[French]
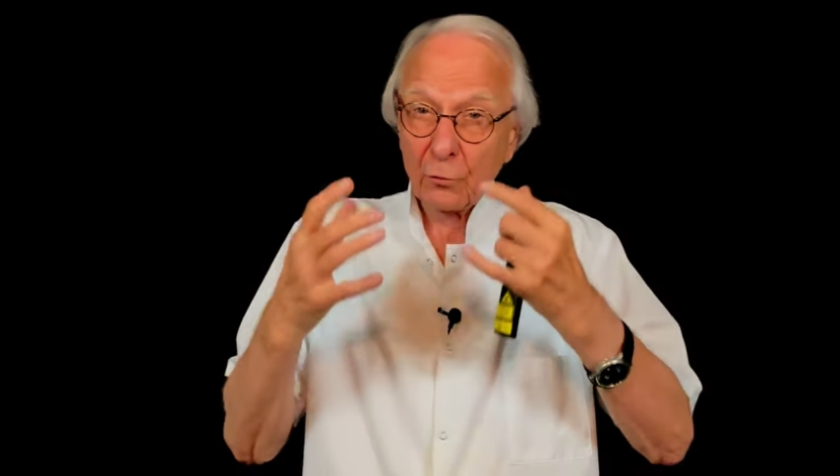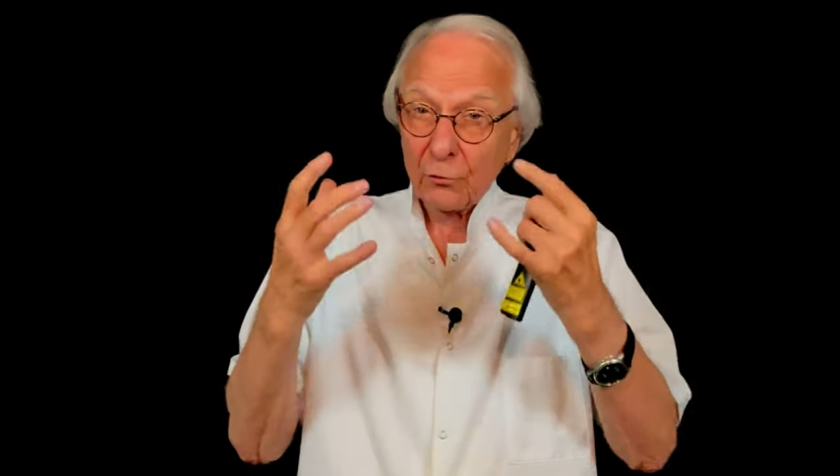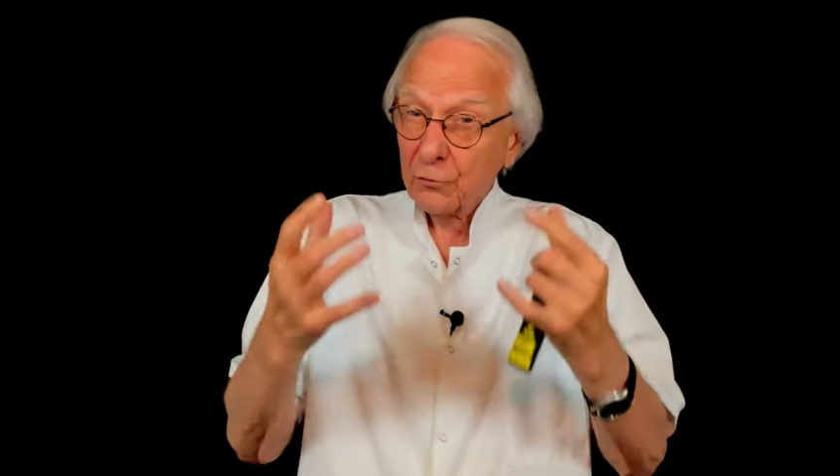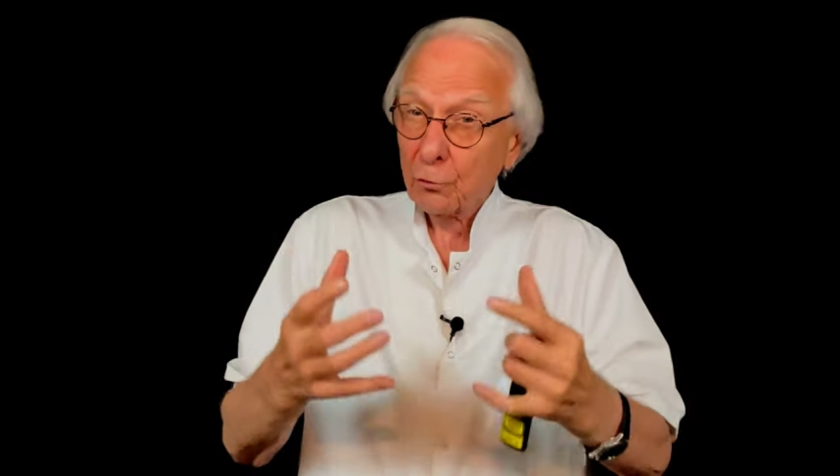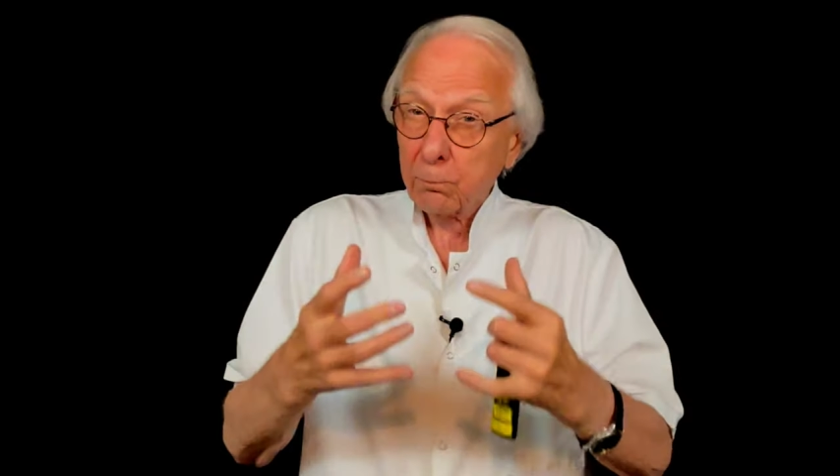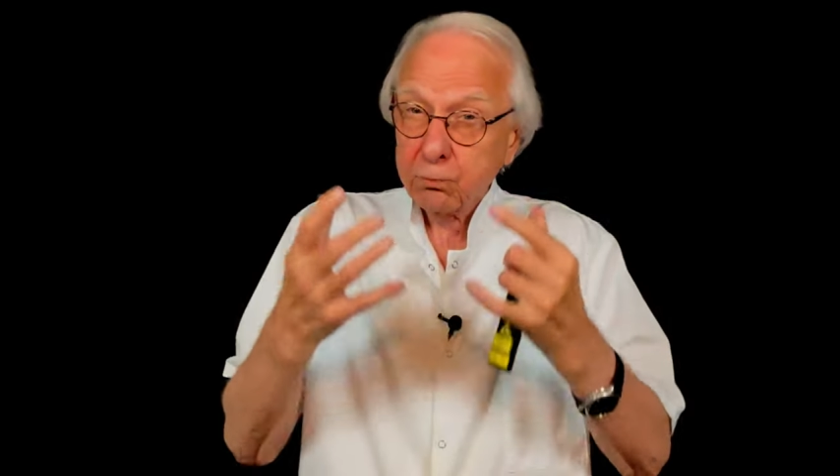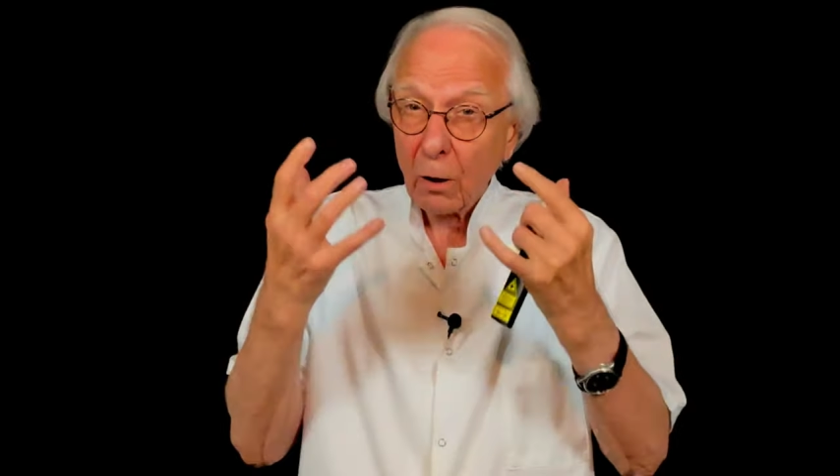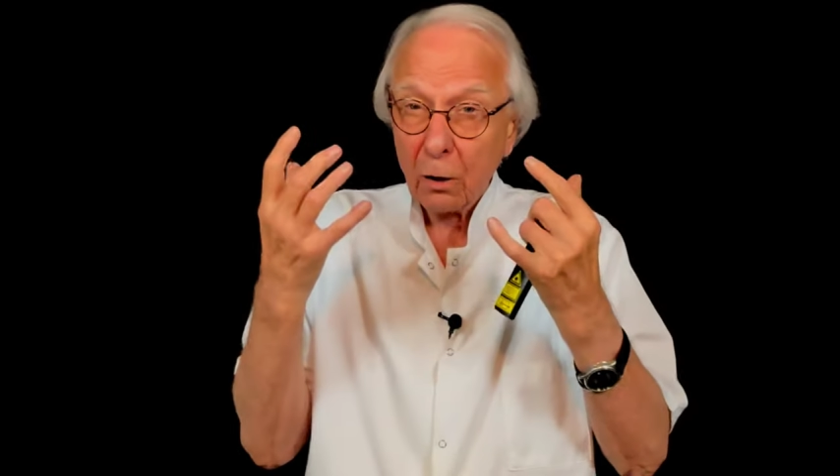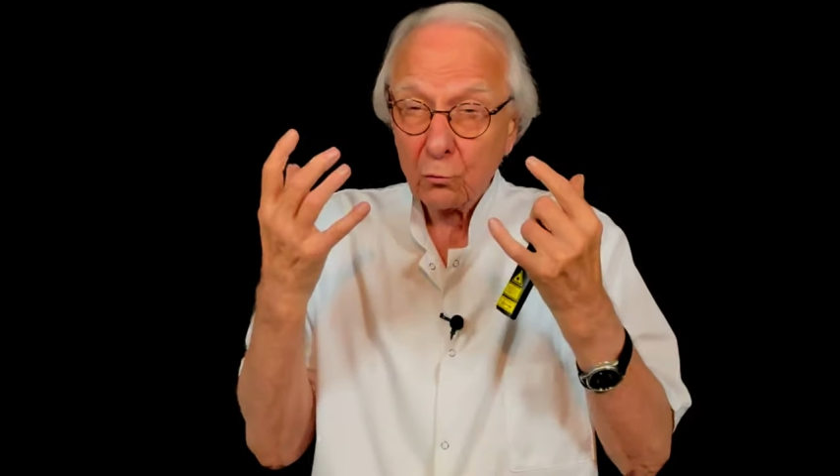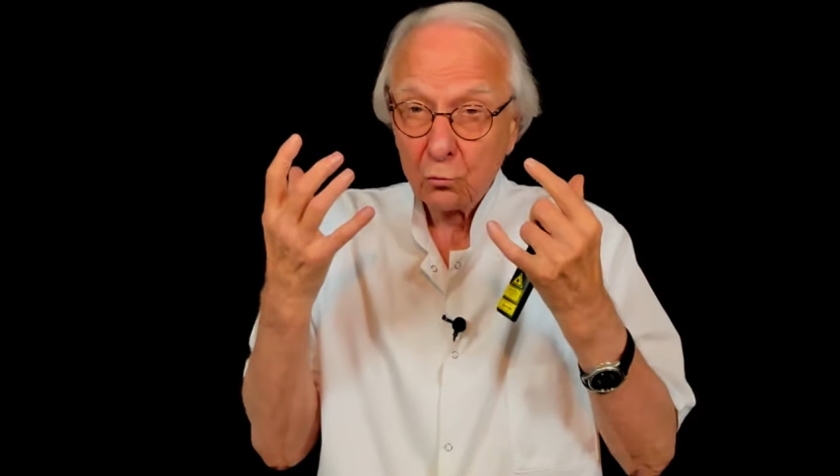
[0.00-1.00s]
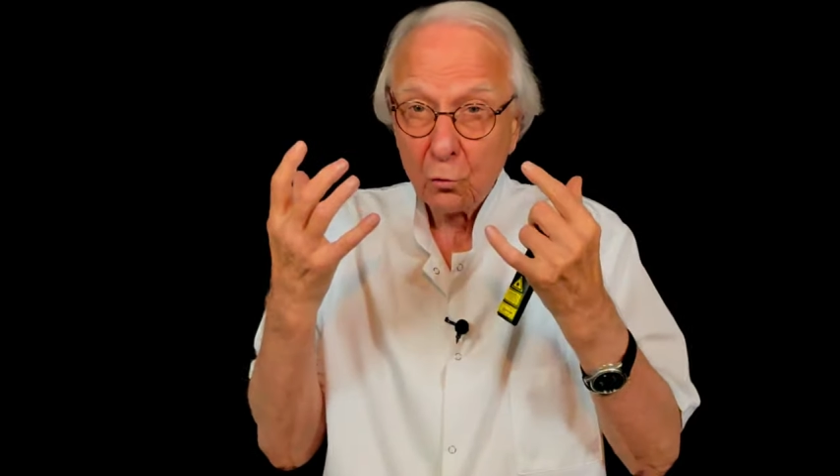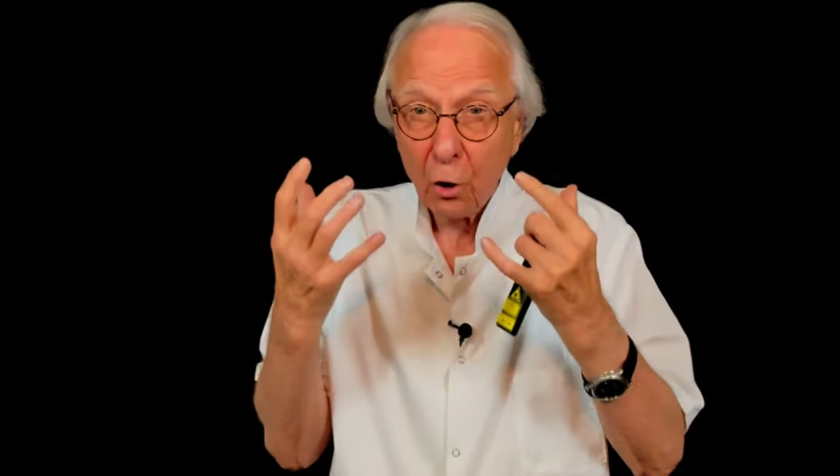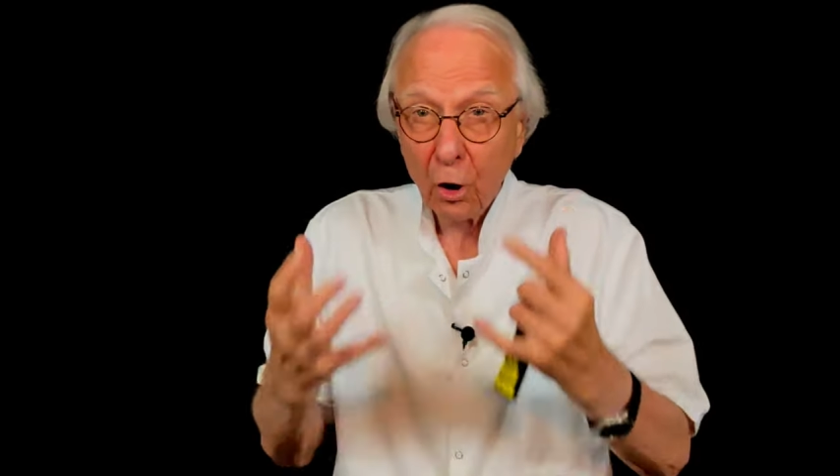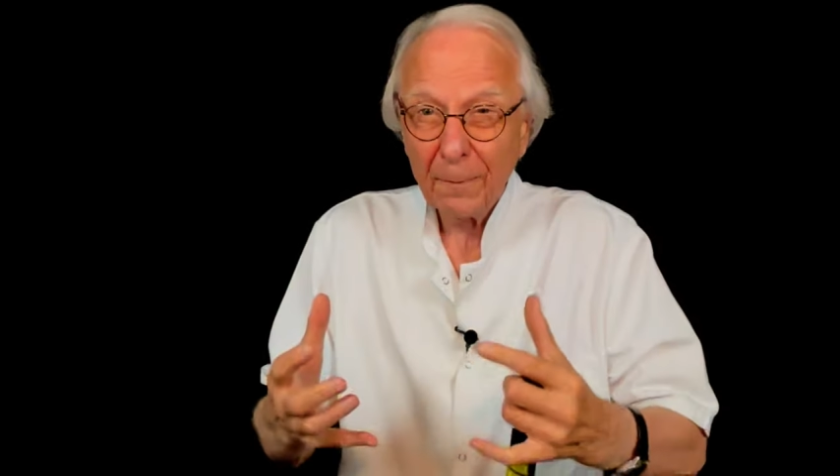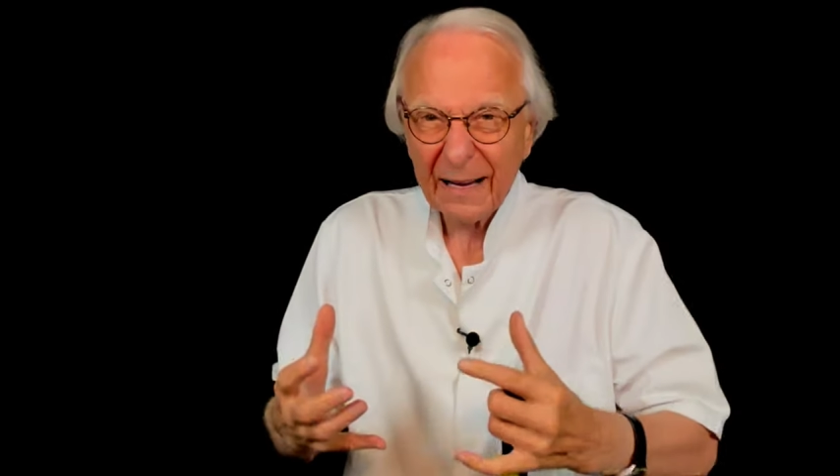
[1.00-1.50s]
en surpoids ou
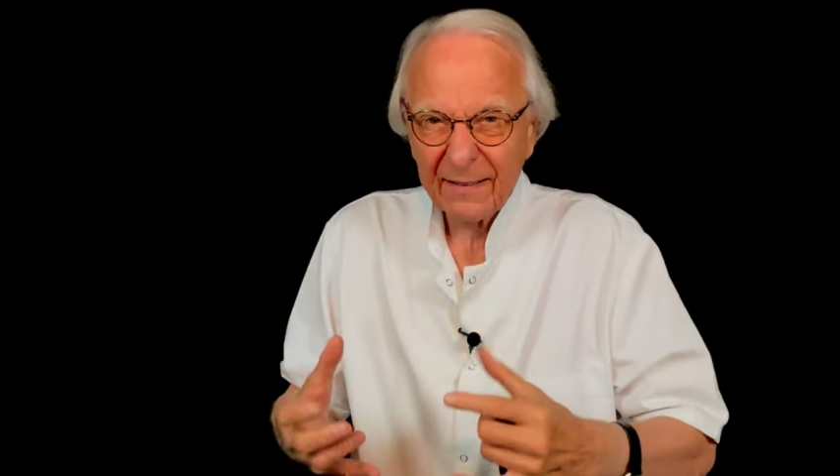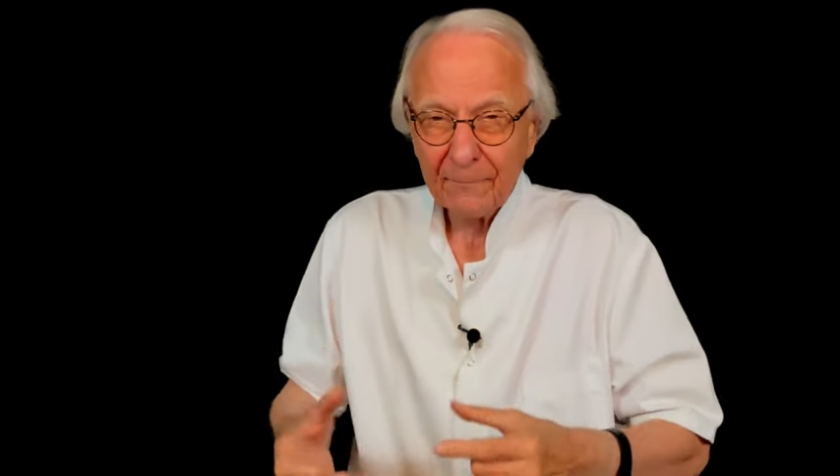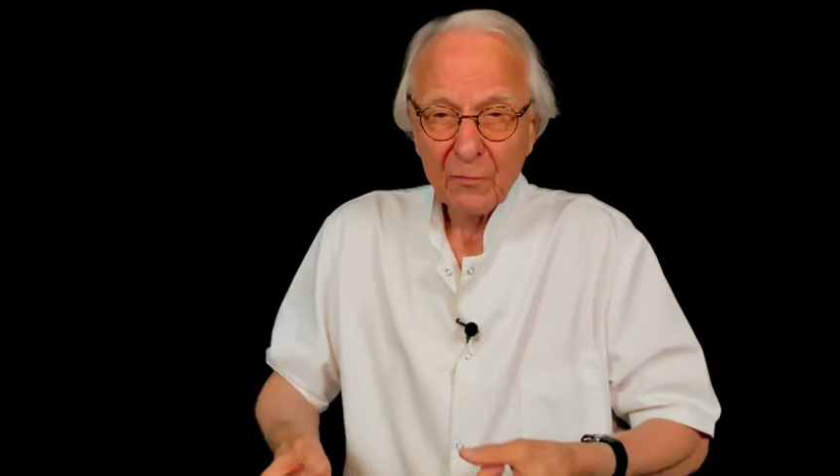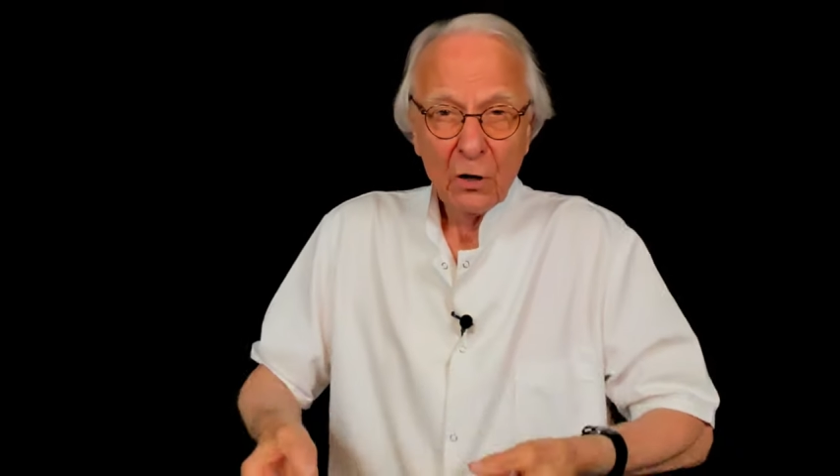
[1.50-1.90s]
obèses,